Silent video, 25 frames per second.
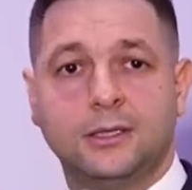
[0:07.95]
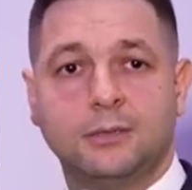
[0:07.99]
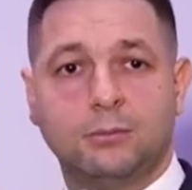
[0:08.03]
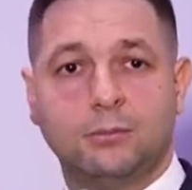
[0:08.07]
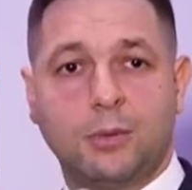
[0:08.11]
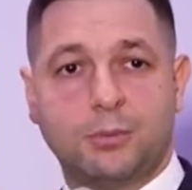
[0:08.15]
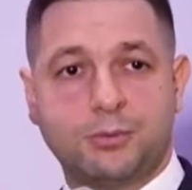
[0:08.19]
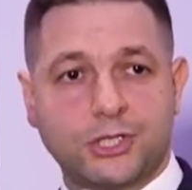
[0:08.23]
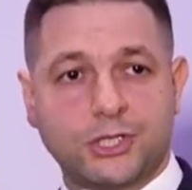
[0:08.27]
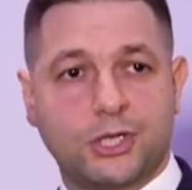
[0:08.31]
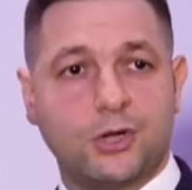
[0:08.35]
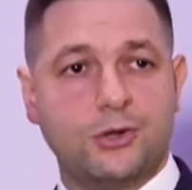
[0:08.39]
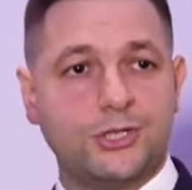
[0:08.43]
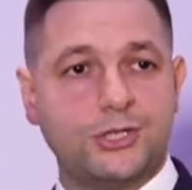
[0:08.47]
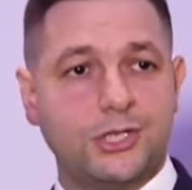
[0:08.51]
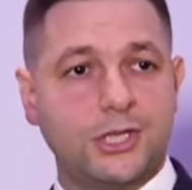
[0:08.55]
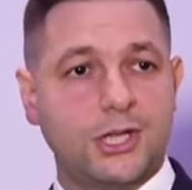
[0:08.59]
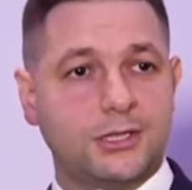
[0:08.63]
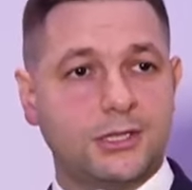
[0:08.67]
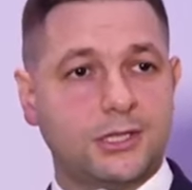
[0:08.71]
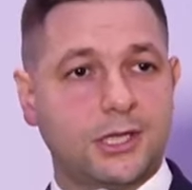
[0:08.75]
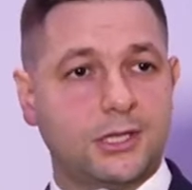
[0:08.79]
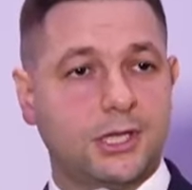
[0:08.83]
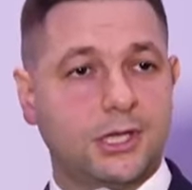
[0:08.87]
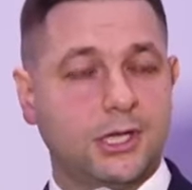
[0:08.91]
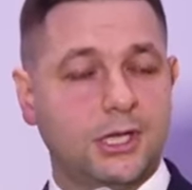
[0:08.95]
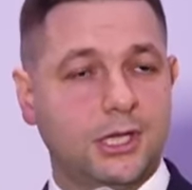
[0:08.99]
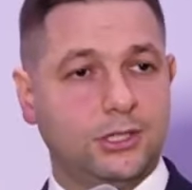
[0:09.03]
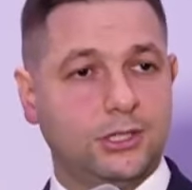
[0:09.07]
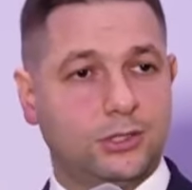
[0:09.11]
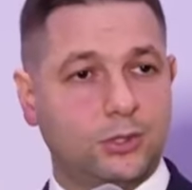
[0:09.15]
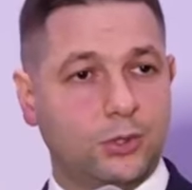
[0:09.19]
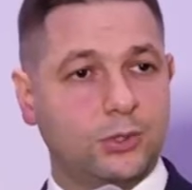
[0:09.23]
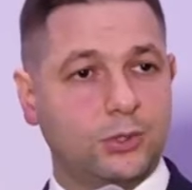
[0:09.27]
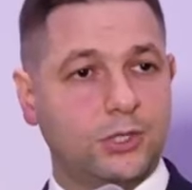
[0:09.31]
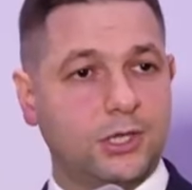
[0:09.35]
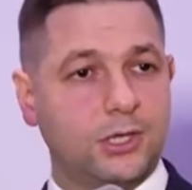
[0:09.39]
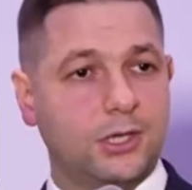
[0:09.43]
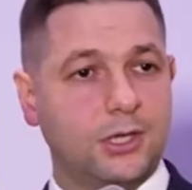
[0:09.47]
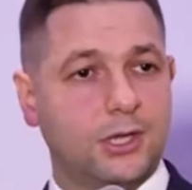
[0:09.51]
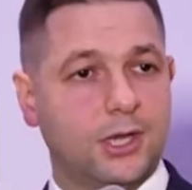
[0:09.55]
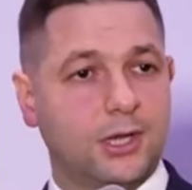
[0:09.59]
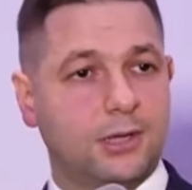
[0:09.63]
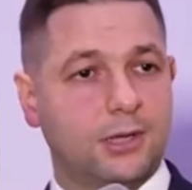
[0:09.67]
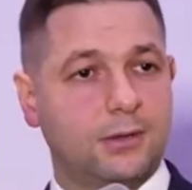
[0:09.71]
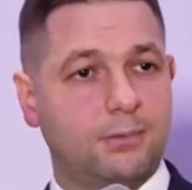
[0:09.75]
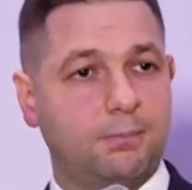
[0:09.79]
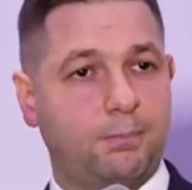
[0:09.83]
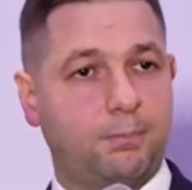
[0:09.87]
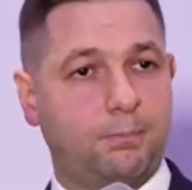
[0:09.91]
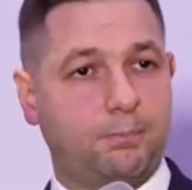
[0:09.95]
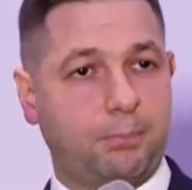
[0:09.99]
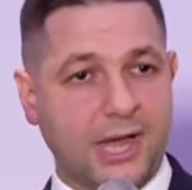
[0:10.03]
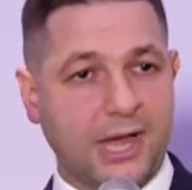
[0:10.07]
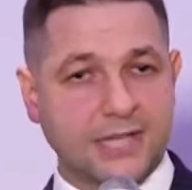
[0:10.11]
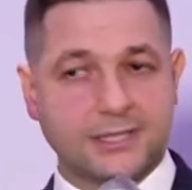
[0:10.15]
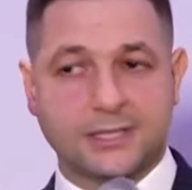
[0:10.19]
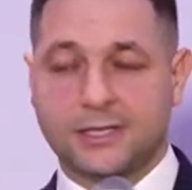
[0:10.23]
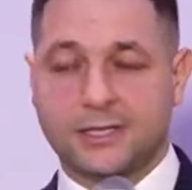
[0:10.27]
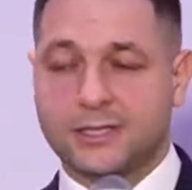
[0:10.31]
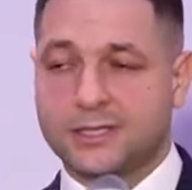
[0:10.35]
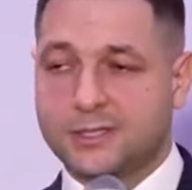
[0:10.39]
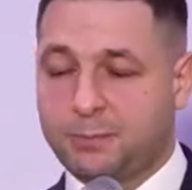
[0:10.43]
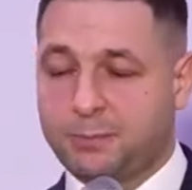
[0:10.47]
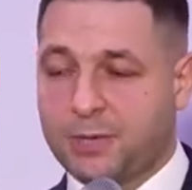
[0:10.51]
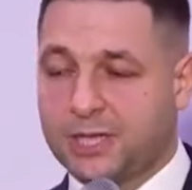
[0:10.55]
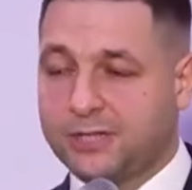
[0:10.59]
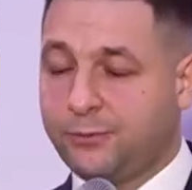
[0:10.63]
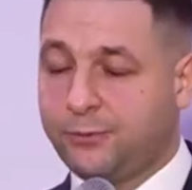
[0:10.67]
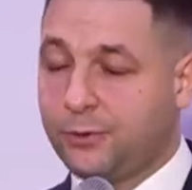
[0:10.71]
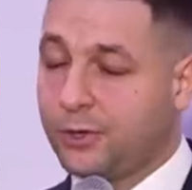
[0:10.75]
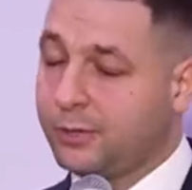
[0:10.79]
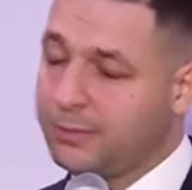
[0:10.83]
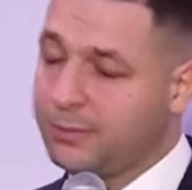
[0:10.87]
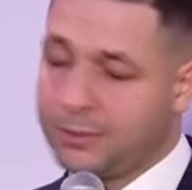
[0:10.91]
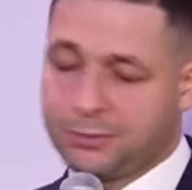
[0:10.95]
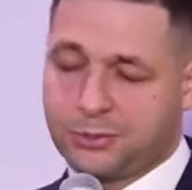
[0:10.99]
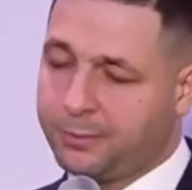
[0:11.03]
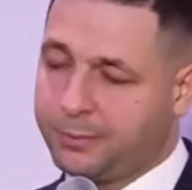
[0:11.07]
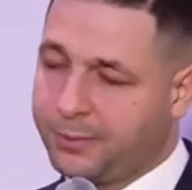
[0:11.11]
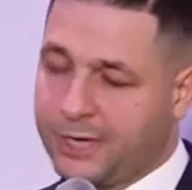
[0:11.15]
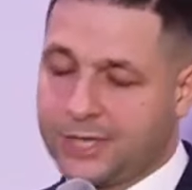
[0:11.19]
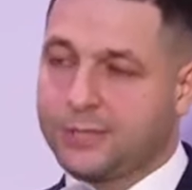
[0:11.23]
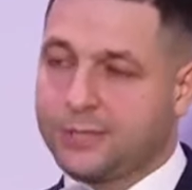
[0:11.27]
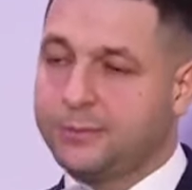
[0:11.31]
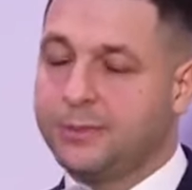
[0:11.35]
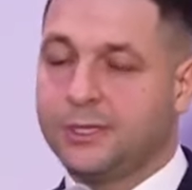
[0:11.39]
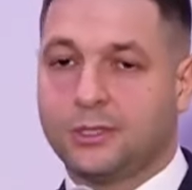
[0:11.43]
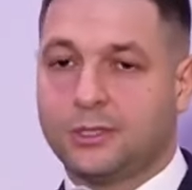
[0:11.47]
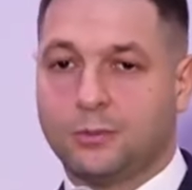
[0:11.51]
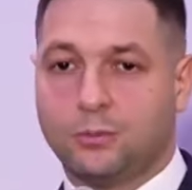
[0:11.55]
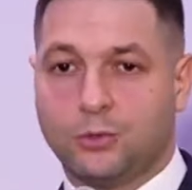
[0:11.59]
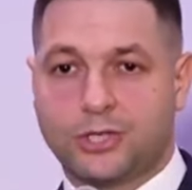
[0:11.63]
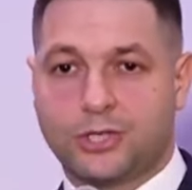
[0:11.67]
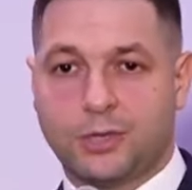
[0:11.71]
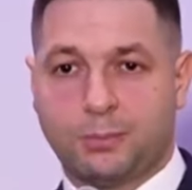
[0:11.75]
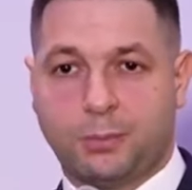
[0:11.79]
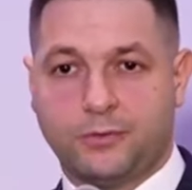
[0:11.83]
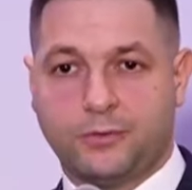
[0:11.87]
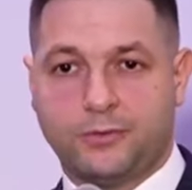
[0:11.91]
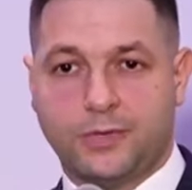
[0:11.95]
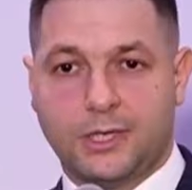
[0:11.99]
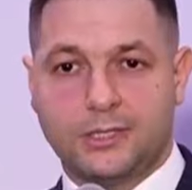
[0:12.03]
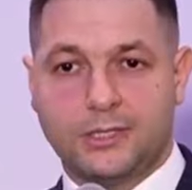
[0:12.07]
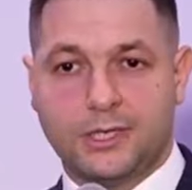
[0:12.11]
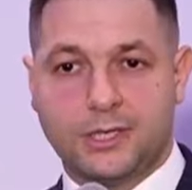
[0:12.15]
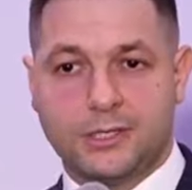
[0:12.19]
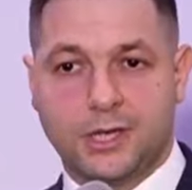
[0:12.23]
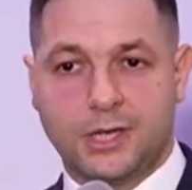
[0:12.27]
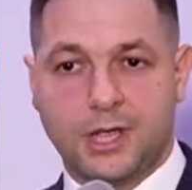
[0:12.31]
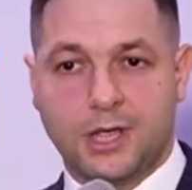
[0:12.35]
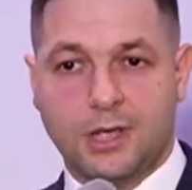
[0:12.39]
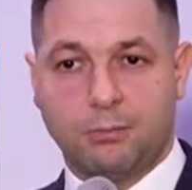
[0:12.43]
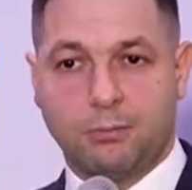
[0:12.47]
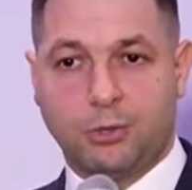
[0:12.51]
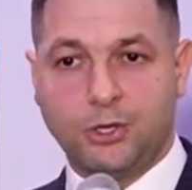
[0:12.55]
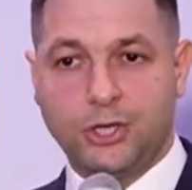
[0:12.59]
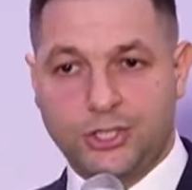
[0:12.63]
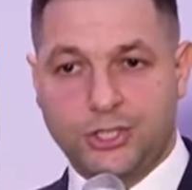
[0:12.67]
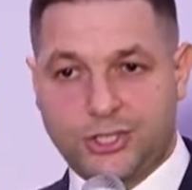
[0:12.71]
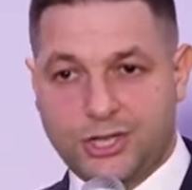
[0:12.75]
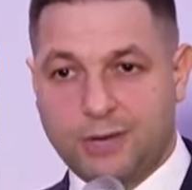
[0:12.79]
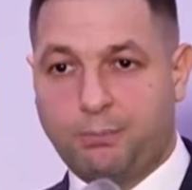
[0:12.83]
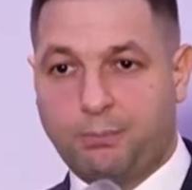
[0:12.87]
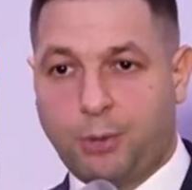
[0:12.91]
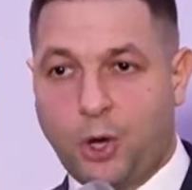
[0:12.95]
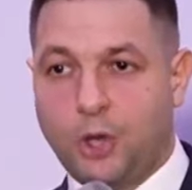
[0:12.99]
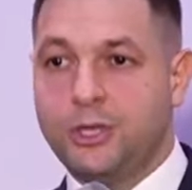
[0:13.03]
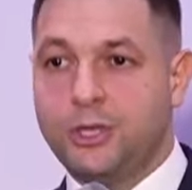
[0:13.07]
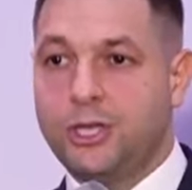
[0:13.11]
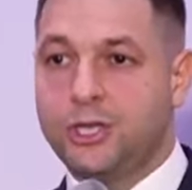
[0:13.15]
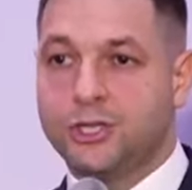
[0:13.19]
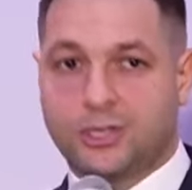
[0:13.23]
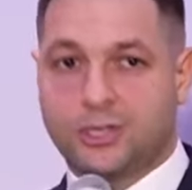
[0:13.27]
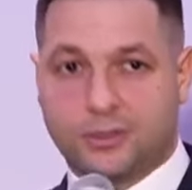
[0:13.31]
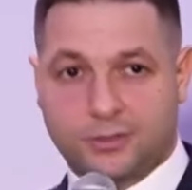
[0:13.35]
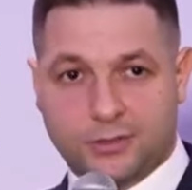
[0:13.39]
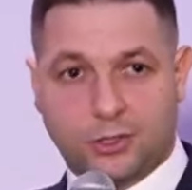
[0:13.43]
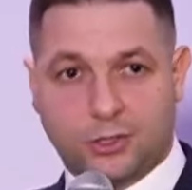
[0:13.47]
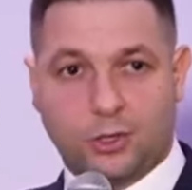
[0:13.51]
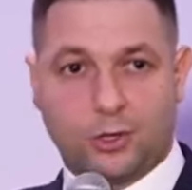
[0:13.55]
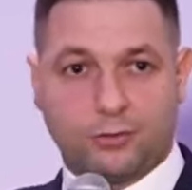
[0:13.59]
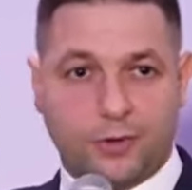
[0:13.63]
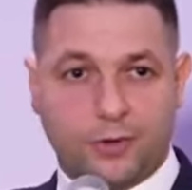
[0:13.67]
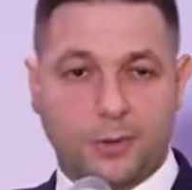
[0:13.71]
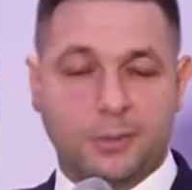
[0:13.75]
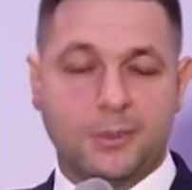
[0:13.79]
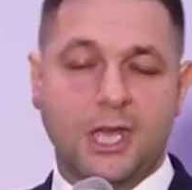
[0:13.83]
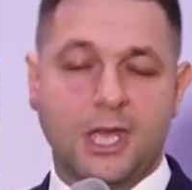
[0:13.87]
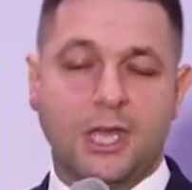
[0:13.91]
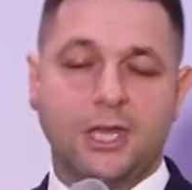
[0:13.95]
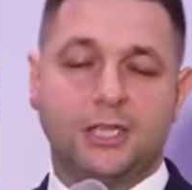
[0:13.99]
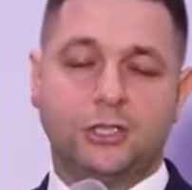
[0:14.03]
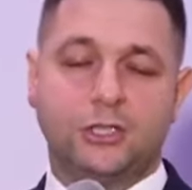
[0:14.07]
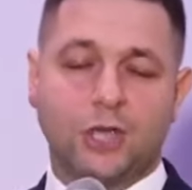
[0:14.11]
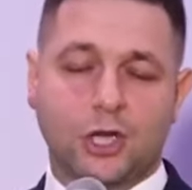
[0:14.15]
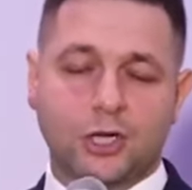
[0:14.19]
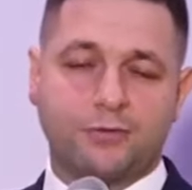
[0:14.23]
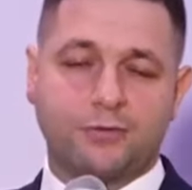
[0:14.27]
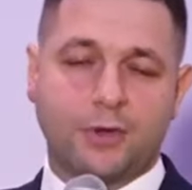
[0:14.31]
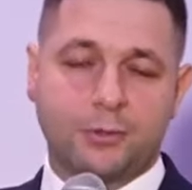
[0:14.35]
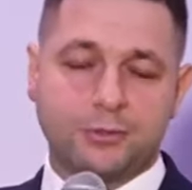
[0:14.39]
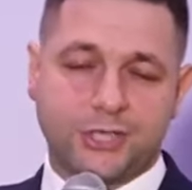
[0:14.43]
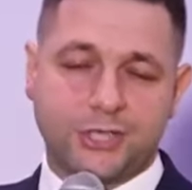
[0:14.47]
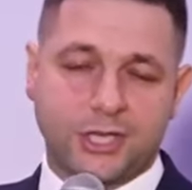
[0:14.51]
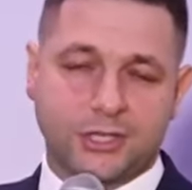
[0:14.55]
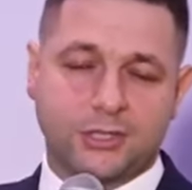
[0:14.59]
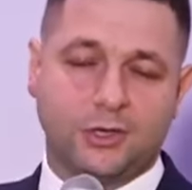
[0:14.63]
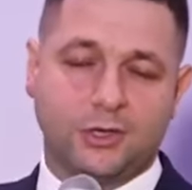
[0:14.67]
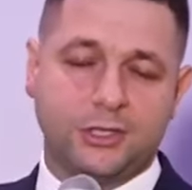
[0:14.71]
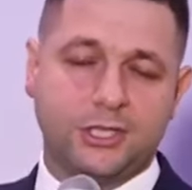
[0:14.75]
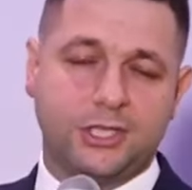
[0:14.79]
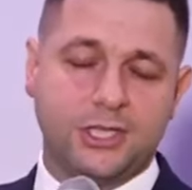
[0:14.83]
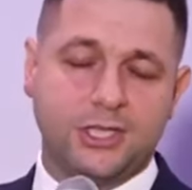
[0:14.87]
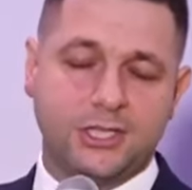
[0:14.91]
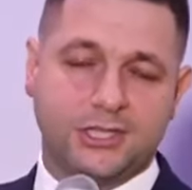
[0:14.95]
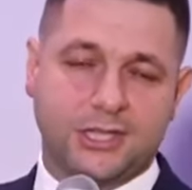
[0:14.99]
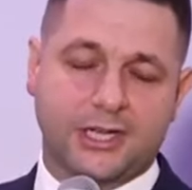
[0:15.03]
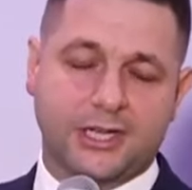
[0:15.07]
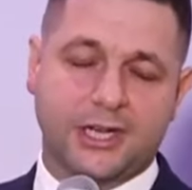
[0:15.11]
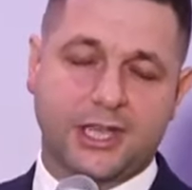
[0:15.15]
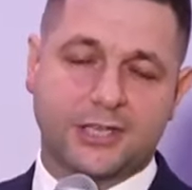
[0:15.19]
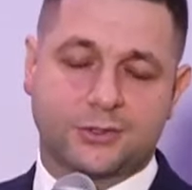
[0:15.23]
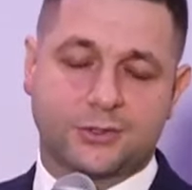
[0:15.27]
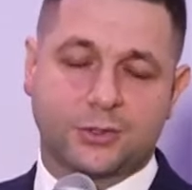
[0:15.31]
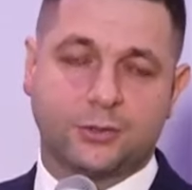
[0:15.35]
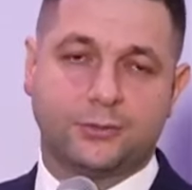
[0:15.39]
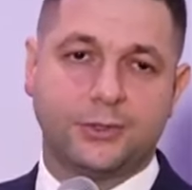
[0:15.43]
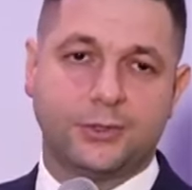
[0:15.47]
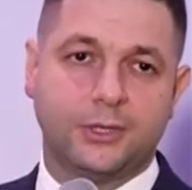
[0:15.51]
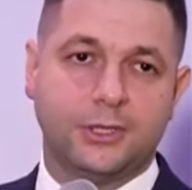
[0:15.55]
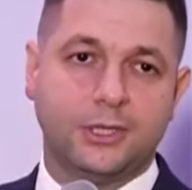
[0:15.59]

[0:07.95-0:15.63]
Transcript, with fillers: Bo przychodzi jeden i drugi y, pacan z platformy, przepraszam, ja to muszę powiedzieć, bo i się boi, że dorwą, dorwą się do ich interesów.